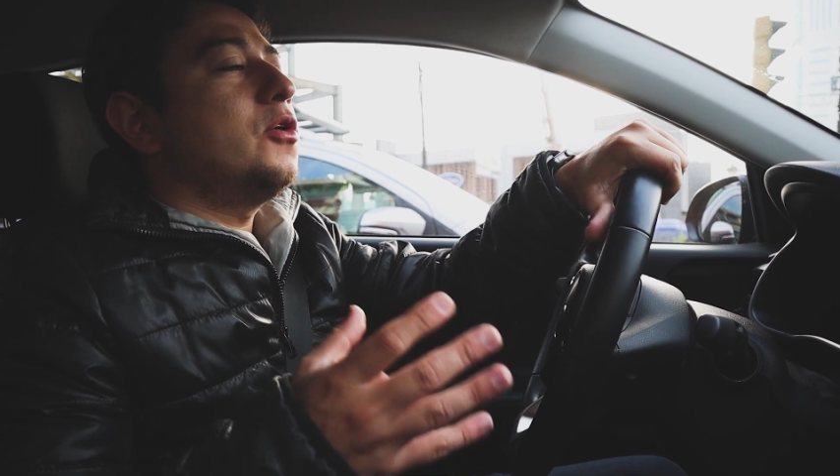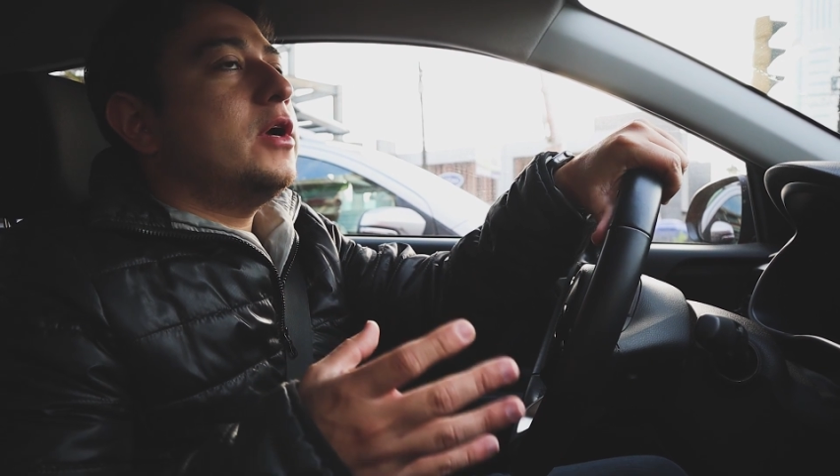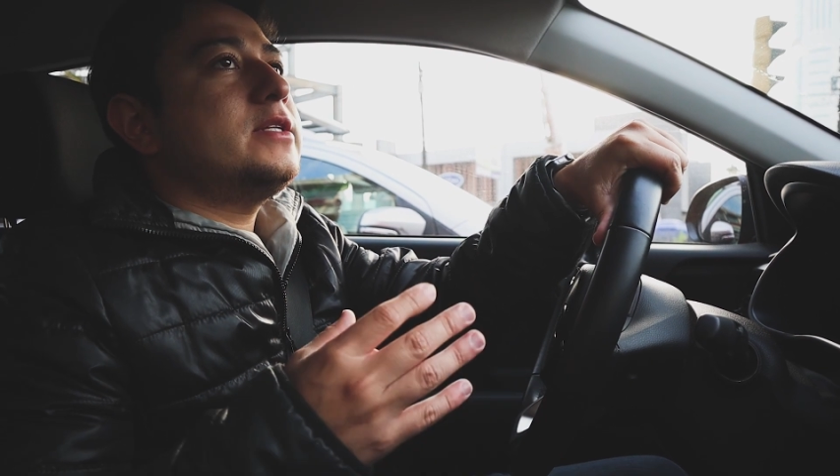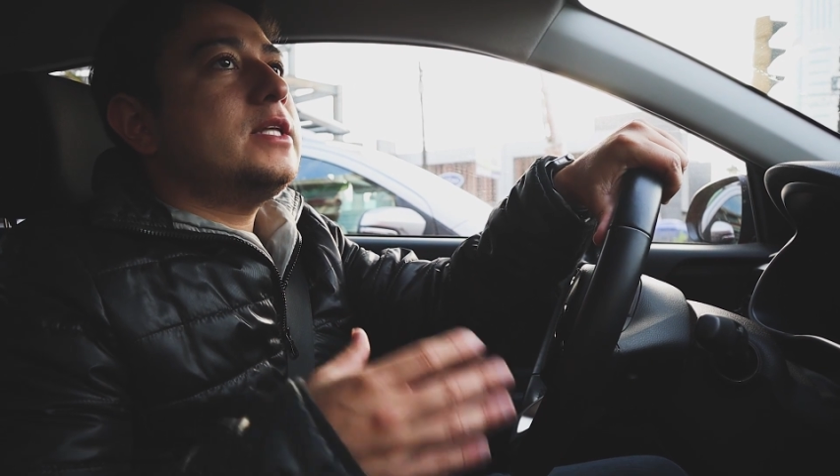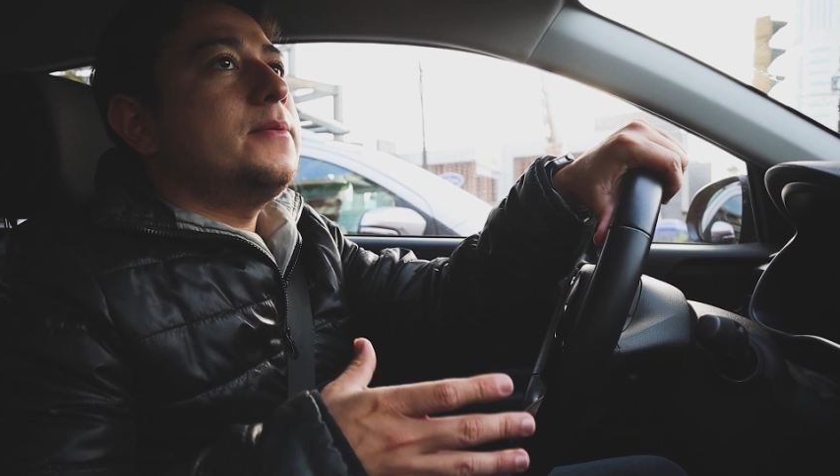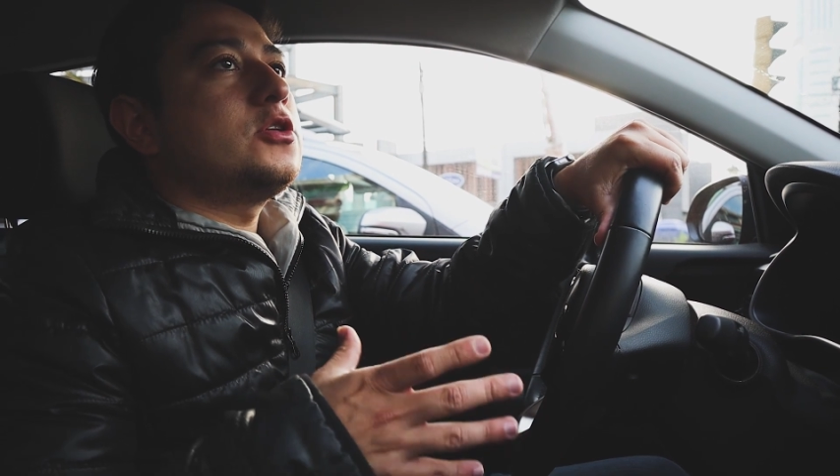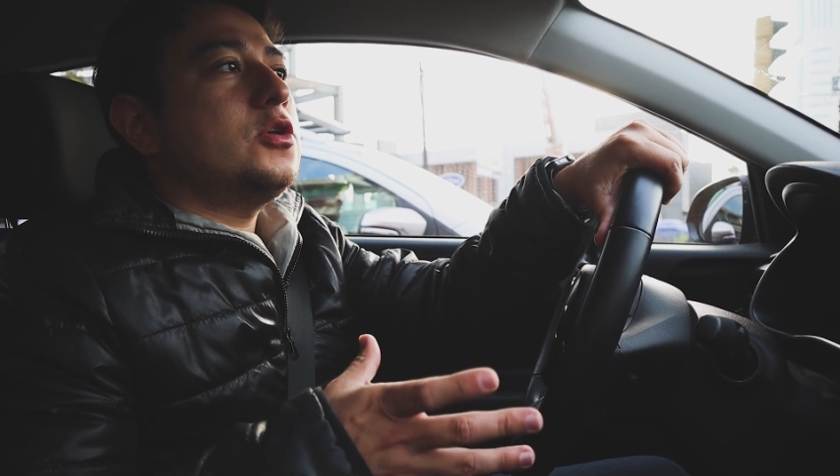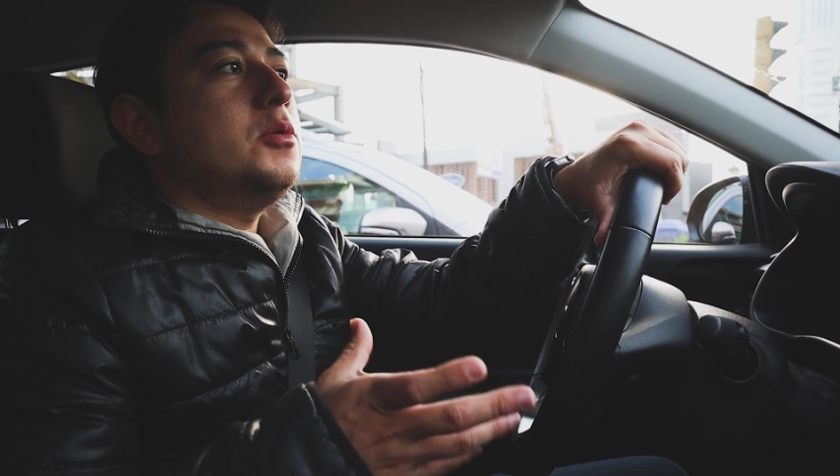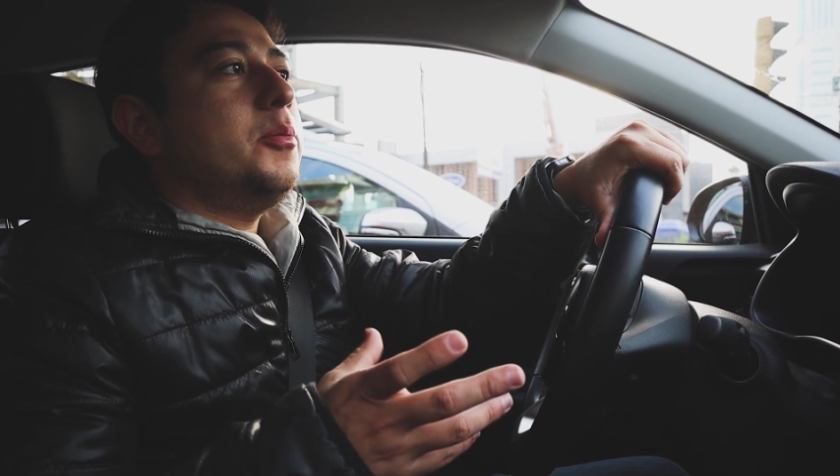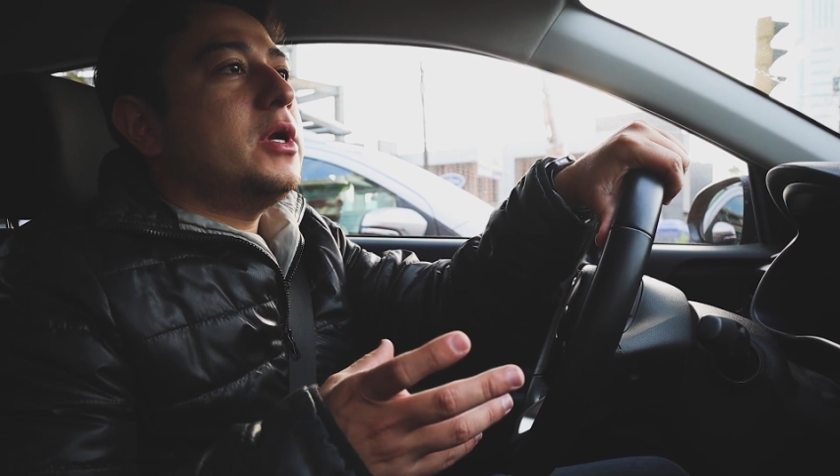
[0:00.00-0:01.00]
aunque esta
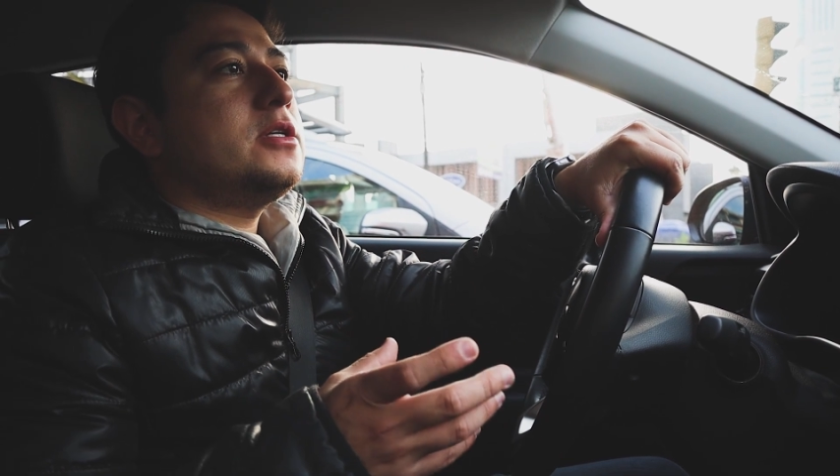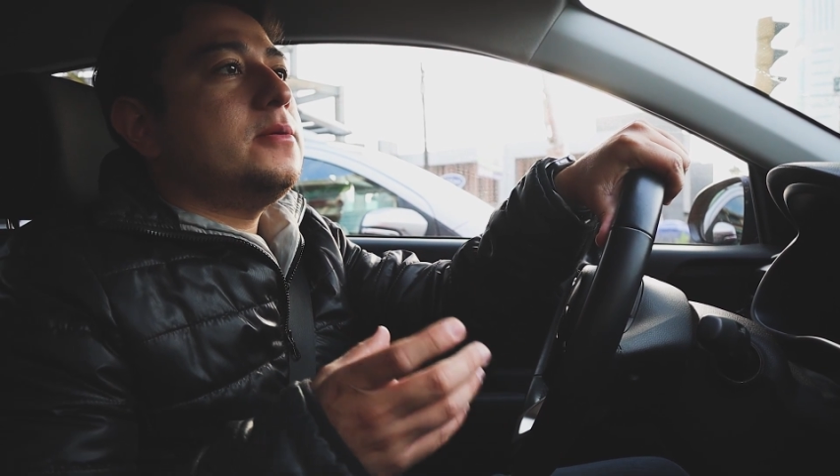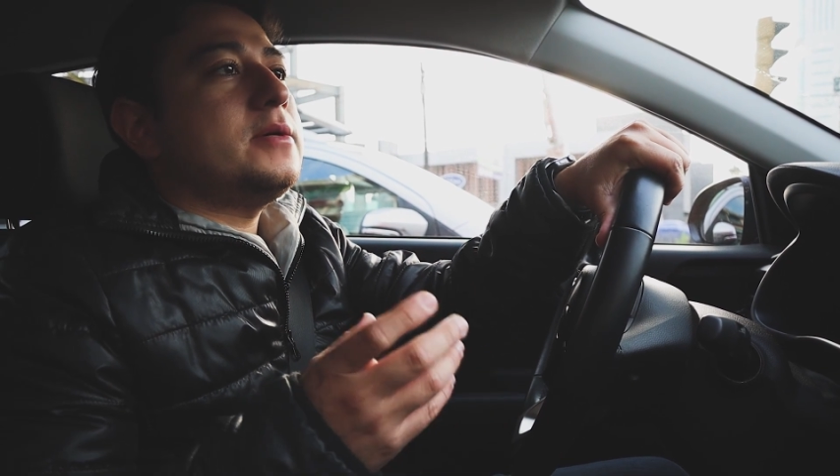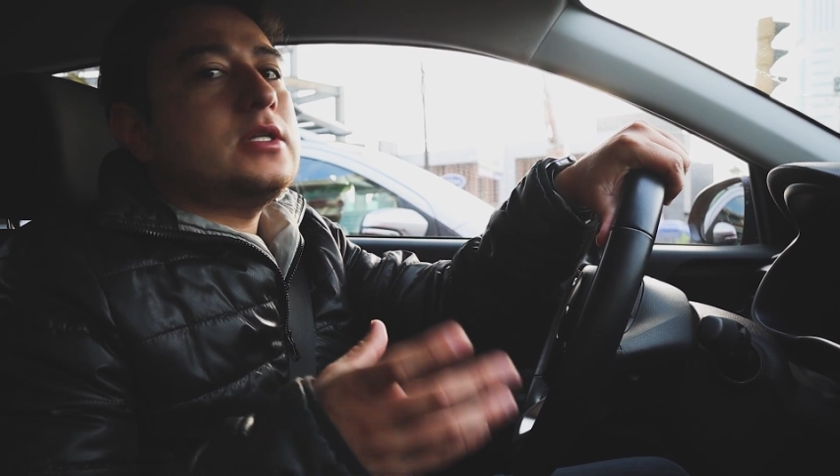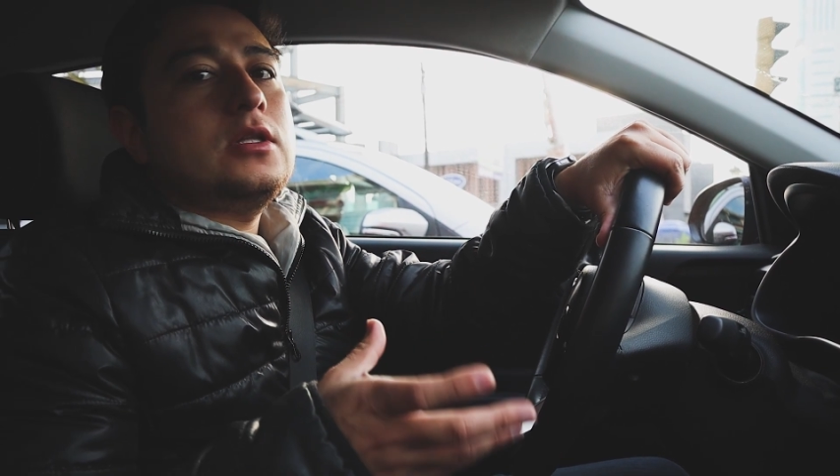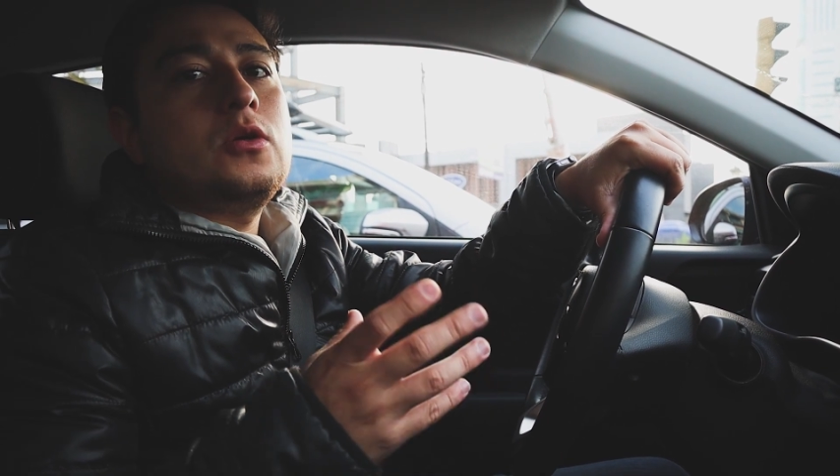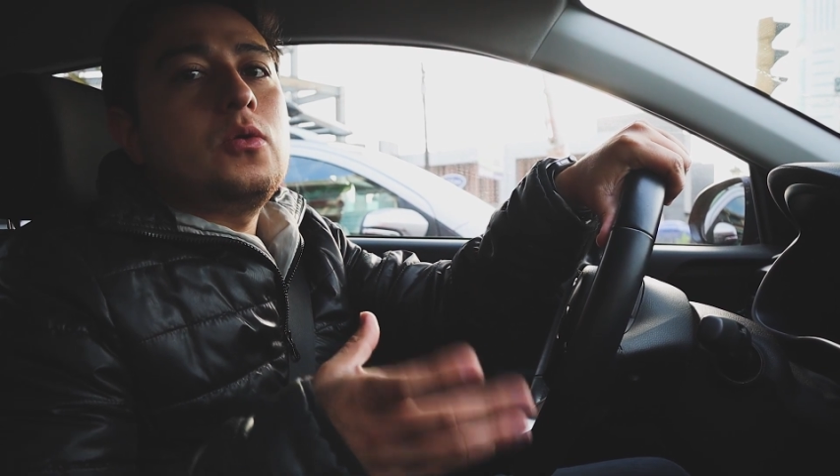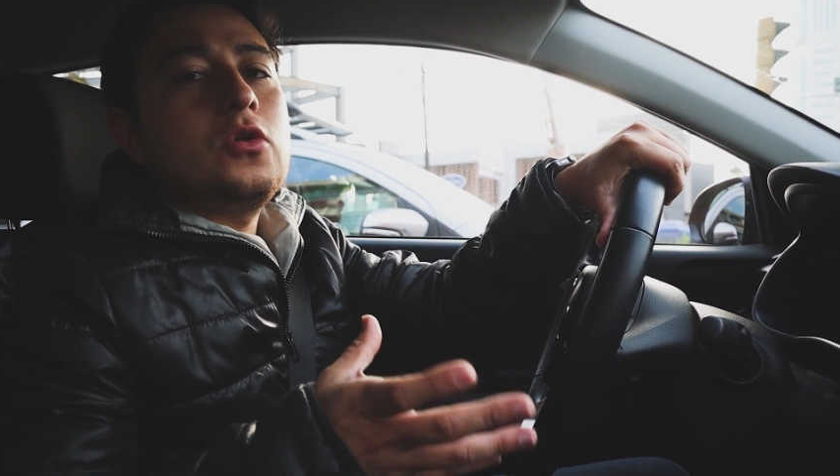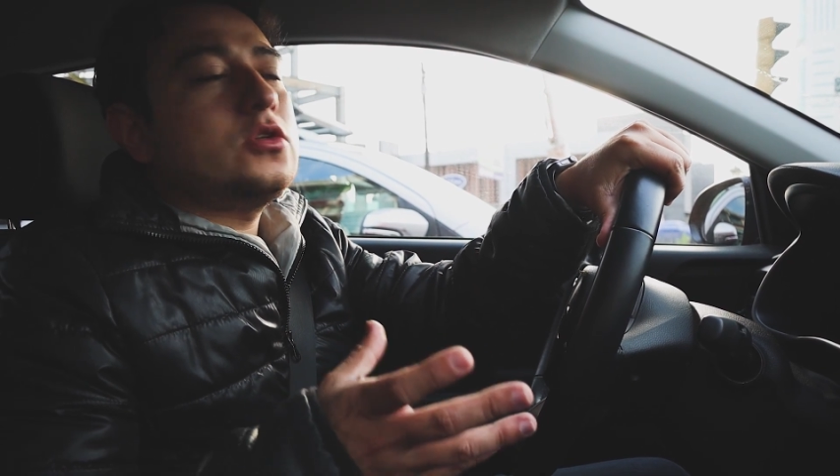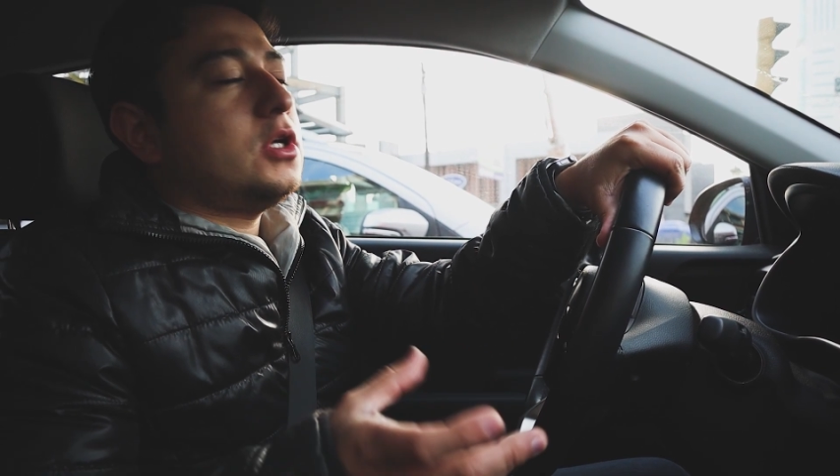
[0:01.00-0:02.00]
versión me parece bastante
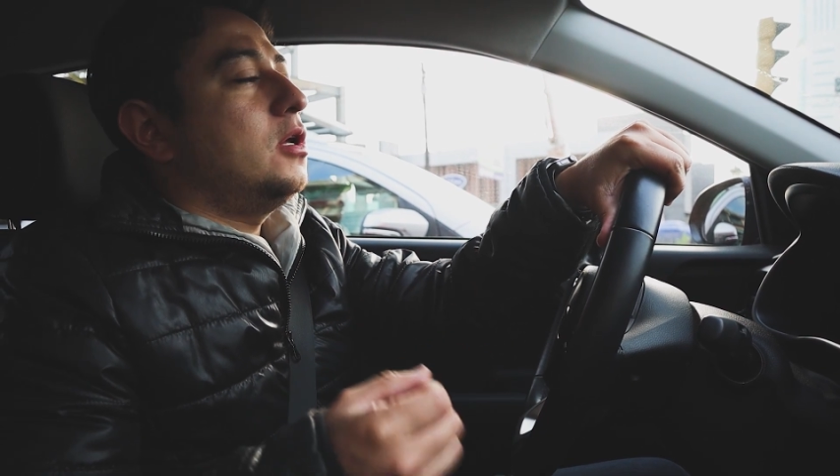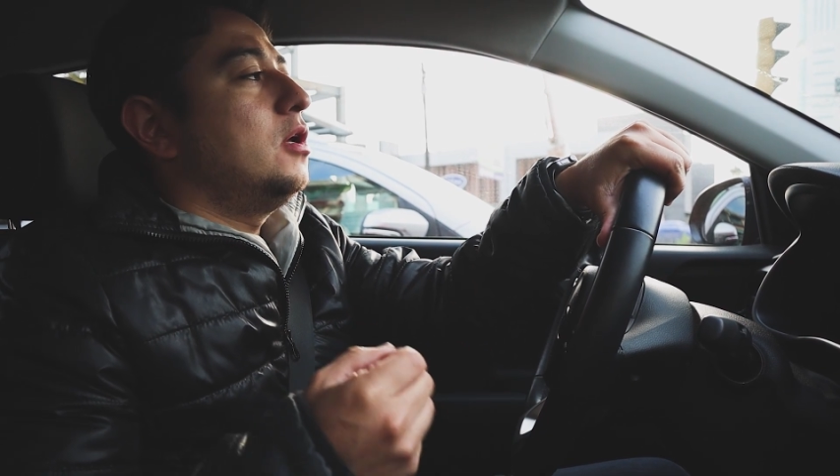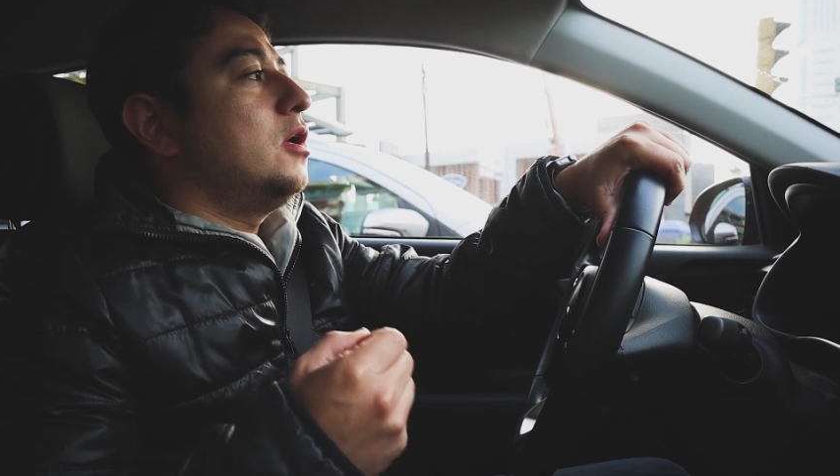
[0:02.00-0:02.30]
curiosa.